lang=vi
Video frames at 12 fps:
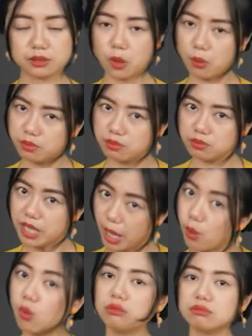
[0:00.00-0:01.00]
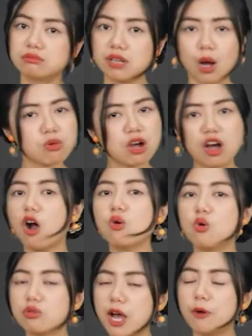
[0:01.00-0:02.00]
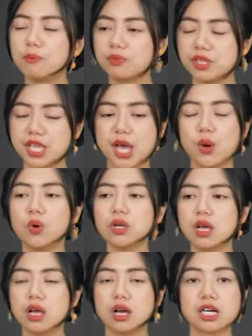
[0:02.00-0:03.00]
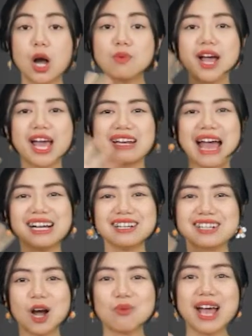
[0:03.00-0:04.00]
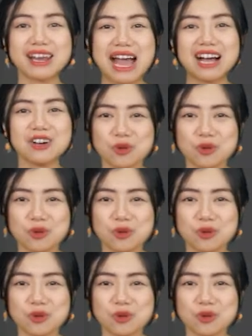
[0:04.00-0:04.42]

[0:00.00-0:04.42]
cũng dễ uống không có khó uống đâu dễ uống không hề đắng không hề đắng